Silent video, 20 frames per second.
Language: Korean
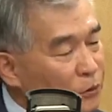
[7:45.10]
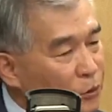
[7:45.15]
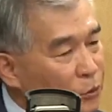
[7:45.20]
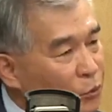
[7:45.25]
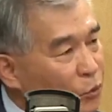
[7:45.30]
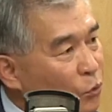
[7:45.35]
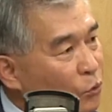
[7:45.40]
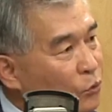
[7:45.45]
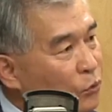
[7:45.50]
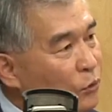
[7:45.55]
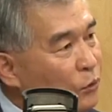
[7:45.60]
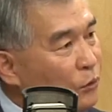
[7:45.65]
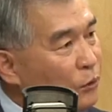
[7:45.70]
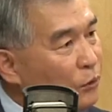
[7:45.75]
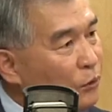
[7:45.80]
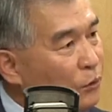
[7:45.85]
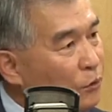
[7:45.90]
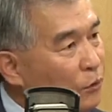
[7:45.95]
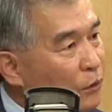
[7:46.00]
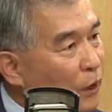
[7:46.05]

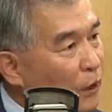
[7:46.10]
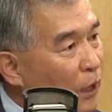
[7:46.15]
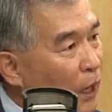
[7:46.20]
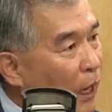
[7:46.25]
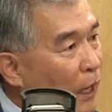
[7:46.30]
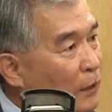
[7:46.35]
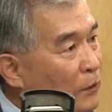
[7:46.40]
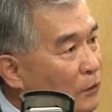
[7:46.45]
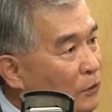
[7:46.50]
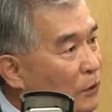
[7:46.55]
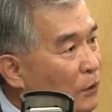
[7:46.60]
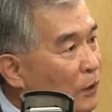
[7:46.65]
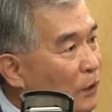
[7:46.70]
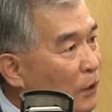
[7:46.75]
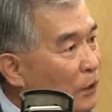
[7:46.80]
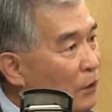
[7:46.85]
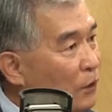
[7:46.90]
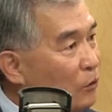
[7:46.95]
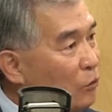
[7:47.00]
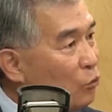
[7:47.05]
지속적인
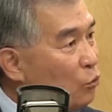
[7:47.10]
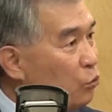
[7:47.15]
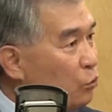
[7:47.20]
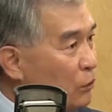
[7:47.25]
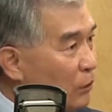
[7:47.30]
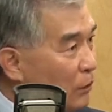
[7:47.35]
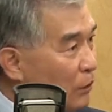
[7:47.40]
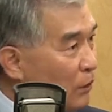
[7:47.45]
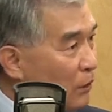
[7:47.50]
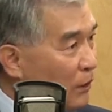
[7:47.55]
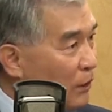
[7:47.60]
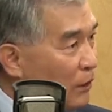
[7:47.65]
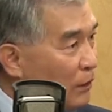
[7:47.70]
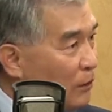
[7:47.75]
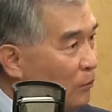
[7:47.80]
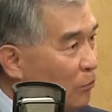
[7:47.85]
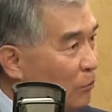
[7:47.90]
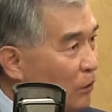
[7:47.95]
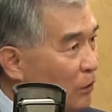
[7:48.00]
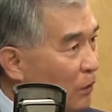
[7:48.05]
안전에 관한 투자를
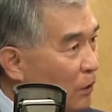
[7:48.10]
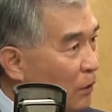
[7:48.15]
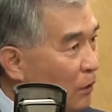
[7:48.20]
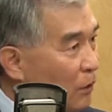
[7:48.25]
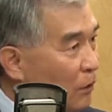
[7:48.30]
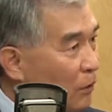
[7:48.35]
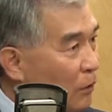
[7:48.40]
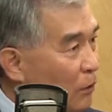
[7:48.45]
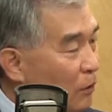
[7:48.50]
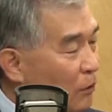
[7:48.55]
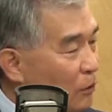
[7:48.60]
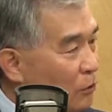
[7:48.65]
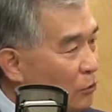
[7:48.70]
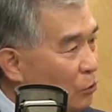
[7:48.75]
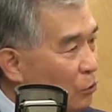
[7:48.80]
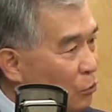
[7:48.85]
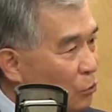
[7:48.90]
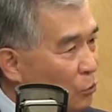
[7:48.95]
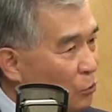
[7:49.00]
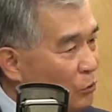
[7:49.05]
해야 됩니다. 음.
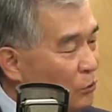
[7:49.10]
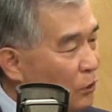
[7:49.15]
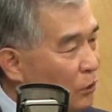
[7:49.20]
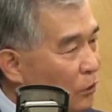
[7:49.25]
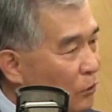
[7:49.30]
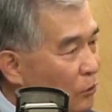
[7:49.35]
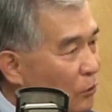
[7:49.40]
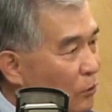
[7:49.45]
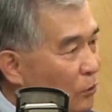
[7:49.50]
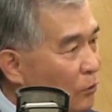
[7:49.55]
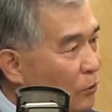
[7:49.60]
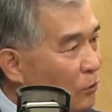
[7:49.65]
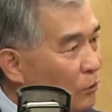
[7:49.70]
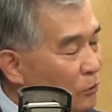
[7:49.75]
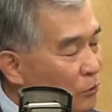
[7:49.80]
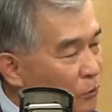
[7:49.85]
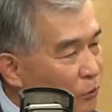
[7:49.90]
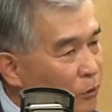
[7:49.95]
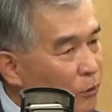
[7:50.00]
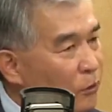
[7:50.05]
전동차를
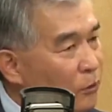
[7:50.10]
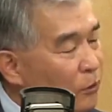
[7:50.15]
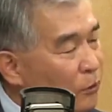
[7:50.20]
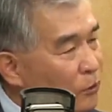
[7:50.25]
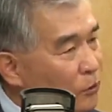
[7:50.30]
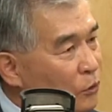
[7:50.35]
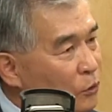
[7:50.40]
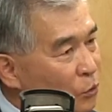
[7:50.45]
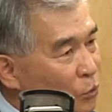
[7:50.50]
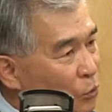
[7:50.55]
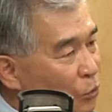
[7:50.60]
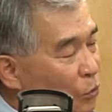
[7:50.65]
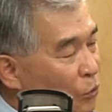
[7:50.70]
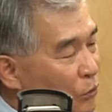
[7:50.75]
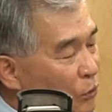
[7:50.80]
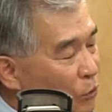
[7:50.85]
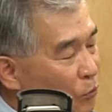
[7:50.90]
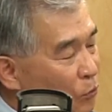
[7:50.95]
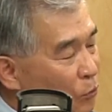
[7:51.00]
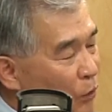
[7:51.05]

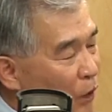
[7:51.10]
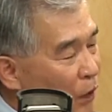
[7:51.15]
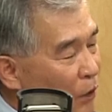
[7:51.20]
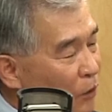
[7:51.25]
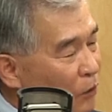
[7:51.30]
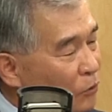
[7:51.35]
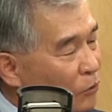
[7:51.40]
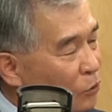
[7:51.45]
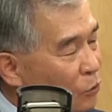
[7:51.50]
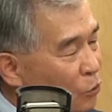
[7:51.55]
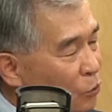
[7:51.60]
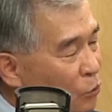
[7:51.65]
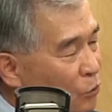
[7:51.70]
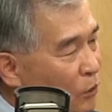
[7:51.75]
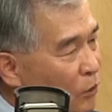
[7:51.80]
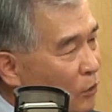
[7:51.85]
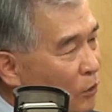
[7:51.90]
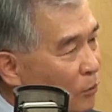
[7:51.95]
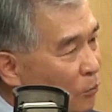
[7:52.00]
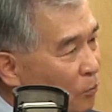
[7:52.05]
신규로 낡은
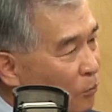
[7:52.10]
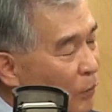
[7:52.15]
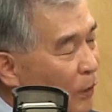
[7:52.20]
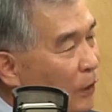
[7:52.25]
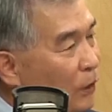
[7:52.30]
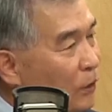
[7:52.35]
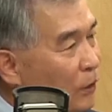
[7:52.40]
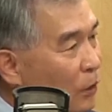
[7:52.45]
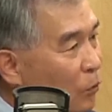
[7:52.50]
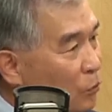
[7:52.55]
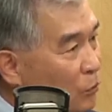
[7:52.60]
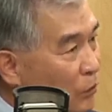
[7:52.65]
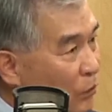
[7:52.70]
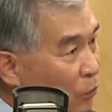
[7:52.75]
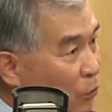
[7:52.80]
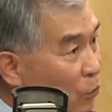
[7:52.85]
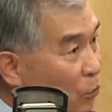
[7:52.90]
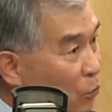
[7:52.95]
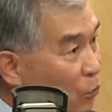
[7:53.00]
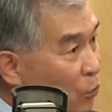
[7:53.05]
전동차를 폐기하고
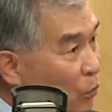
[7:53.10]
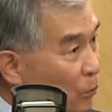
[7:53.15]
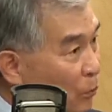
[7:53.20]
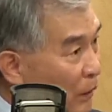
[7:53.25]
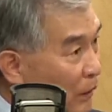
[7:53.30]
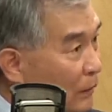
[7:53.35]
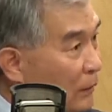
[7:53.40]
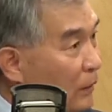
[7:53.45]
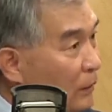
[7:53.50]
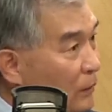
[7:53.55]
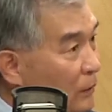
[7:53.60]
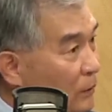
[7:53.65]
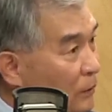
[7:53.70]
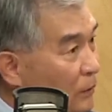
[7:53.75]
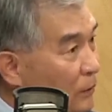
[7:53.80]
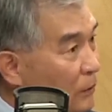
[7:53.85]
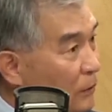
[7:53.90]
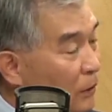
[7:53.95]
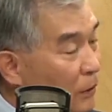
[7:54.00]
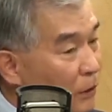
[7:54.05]
새로
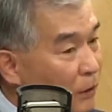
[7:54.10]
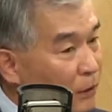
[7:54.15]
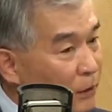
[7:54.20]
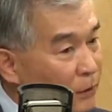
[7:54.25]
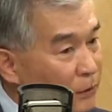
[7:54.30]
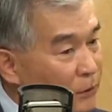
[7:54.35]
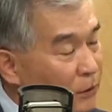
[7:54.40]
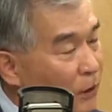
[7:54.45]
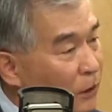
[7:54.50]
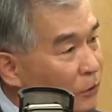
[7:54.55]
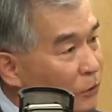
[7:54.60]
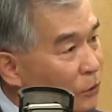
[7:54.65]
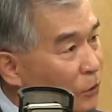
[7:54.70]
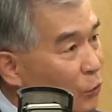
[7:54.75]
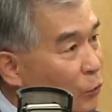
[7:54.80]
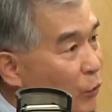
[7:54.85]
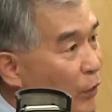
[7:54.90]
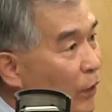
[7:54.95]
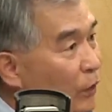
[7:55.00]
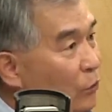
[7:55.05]
구입한다든지 예.
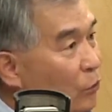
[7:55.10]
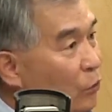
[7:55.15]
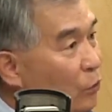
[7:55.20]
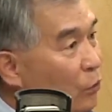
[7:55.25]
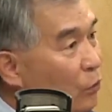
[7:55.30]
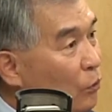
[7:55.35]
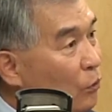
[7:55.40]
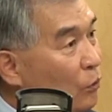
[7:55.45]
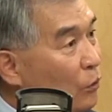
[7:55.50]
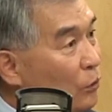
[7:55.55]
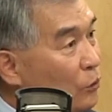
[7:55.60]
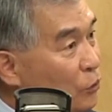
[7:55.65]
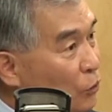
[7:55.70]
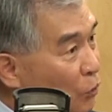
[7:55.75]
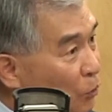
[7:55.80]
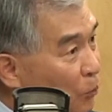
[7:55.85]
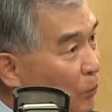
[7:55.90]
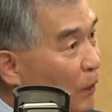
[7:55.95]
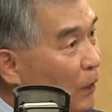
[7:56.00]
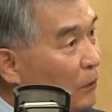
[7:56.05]
지하철 궤도를
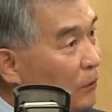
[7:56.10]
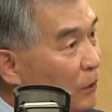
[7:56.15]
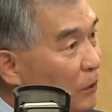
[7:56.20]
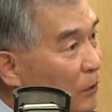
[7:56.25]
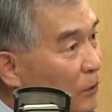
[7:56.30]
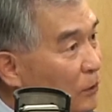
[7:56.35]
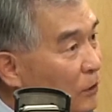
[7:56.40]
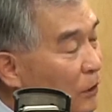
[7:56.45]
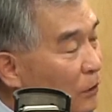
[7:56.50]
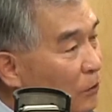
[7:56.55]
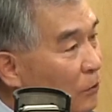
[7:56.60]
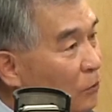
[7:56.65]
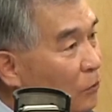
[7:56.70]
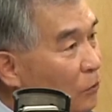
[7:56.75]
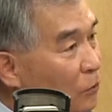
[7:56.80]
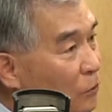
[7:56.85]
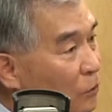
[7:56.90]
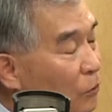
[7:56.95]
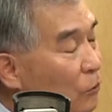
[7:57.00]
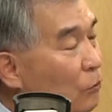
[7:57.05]
정비한다든지 하는
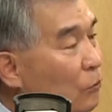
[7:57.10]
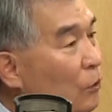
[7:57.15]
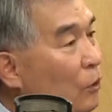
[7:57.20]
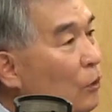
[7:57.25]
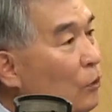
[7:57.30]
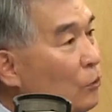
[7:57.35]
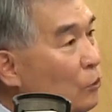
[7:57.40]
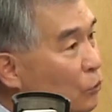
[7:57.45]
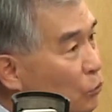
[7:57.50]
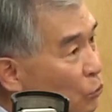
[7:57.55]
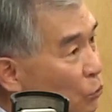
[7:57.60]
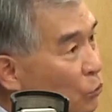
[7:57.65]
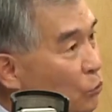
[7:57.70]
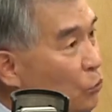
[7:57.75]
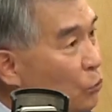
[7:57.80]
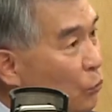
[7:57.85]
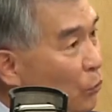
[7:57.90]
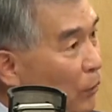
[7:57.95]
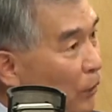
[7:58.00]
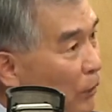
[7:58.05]
그렇죠. 것은
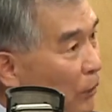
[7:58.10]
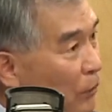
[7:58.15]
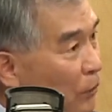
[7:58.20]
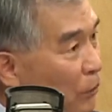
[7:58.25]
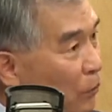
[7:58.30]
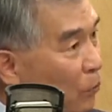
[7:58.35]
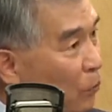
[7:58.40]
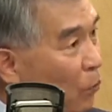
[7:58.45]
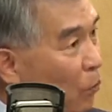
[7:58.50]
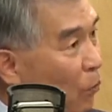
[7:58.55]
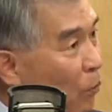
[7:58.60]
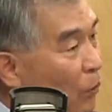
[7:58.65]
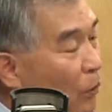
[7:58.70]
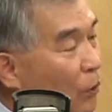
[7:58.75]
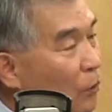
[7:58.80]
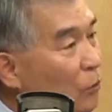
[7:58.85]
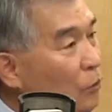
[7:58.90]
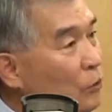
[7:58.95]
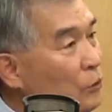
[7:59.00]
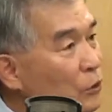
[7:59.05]
지속적으로 해야 되고
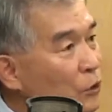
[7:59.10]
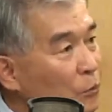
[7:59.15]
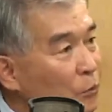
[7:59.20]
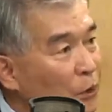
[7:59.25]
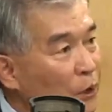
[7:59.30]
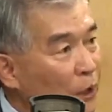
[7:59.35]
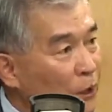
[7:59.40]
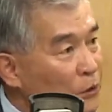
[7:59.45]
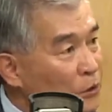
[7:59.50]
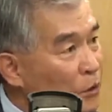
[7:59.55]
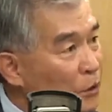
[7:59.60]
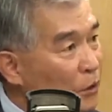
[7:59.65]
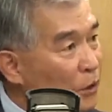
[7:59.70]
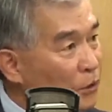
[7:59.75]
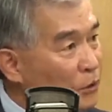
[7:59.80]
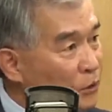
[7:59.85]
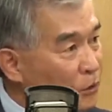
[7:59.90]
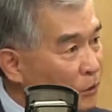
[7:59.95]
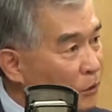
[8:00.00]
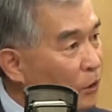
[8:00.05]
음. 그런 시민의
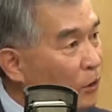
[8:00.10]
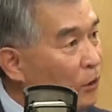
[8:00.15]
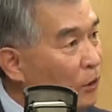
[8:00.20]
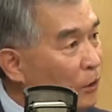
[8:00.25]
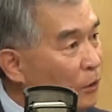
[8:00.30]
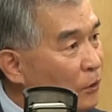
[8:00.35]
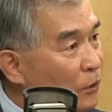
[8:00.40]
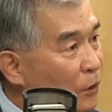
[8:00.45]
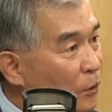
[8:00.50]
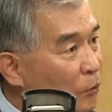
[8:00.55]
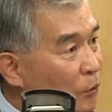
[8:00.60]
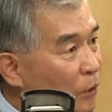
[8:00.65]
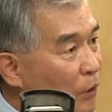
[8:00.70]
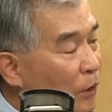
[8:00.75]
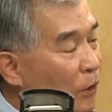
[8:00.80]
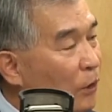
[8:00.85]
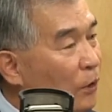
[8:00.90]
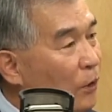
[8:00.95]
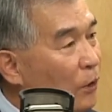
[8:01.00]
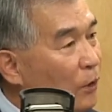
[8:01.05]
안전과 직결되기
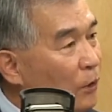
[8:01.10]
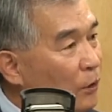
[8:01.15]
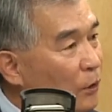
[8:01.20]
때문에